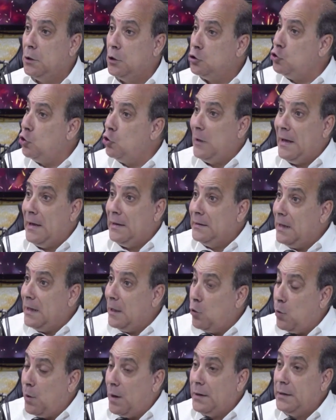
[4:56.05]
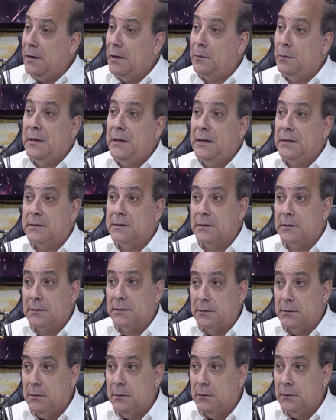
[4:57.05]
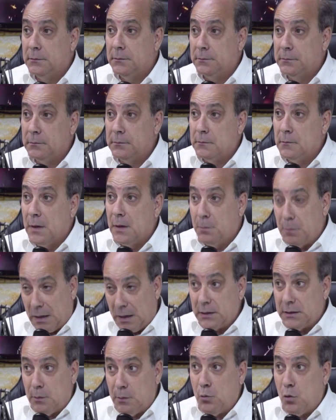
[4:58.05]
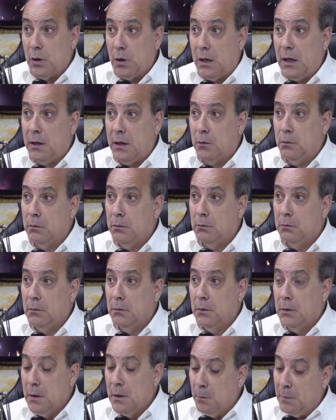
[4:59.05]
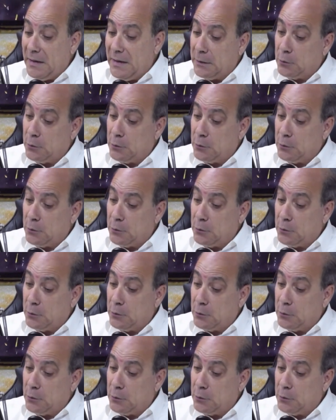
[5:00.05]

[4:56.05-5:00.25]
Yo le he andado varias veces, para que estemos claros. Mira,